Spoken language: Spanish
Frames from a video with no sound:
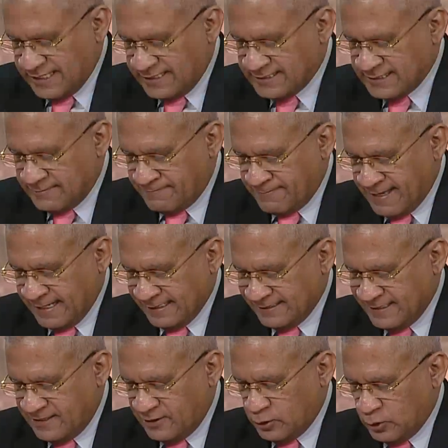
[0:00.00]
ese
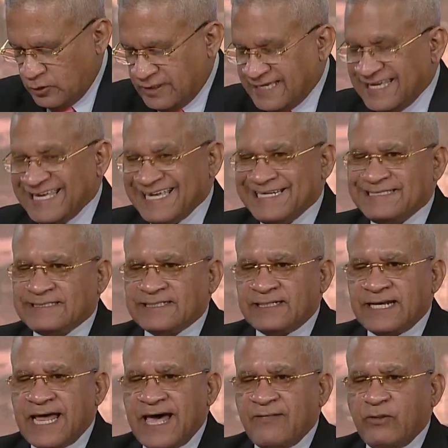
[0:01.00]
partido en el
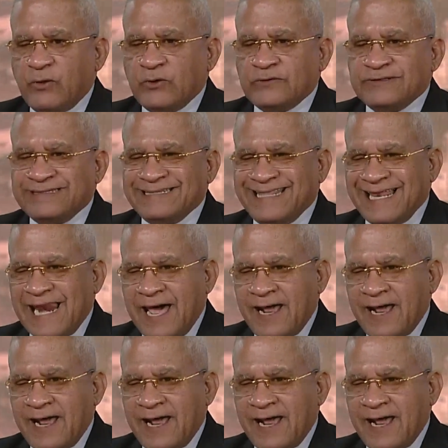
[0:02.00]
Senado de la